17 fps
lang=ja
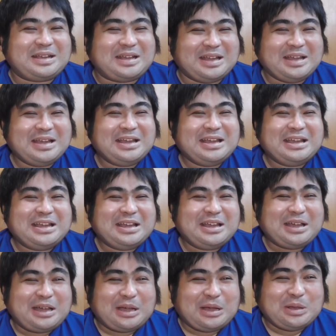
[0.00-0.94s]
なんか
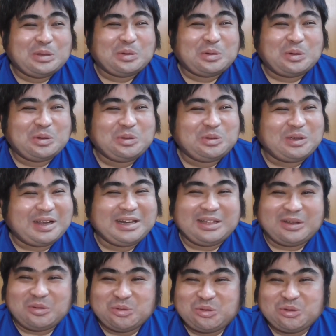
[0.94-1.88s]
あの本当あ
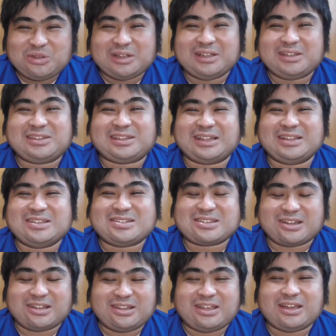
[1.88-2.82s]
れ本当に泣いてたんで
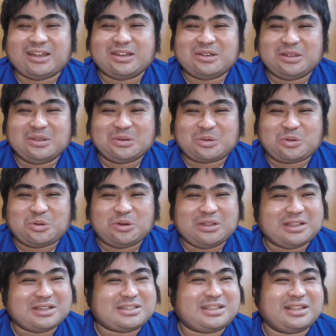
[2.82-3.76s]
すかねあの
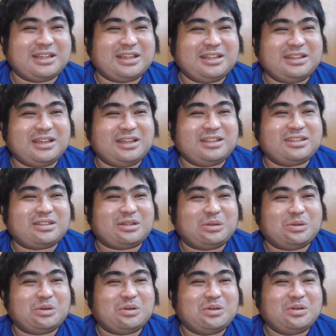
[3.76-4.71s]
声出して泣いて
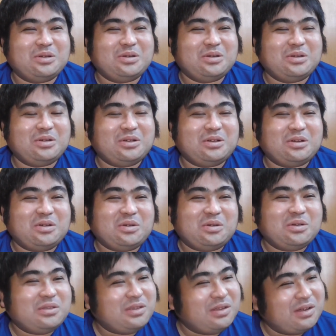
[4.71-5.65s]
たの
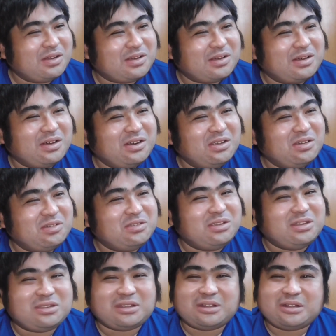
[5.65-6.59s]
なんかあれは
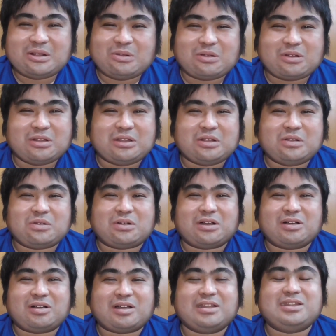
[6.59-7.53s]
ネタなのかなの
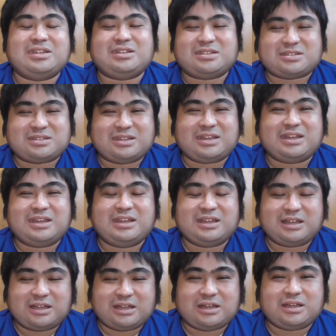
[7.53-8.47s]
かわかんないですね
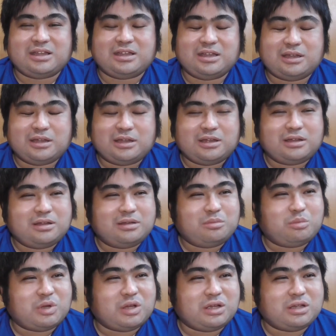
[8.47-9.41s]
はい
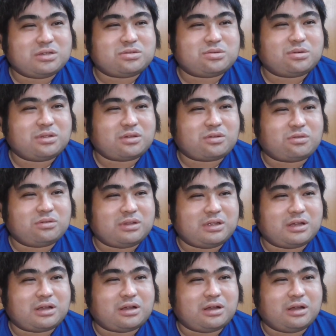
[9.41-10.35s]
まあそれ
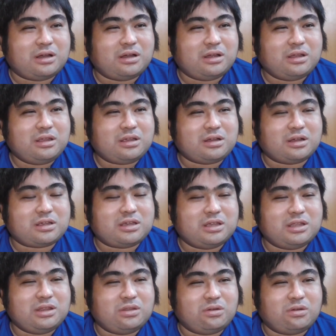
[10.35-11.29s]
なんか
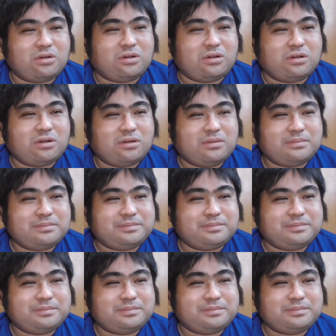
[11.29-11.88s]
ヒカキンの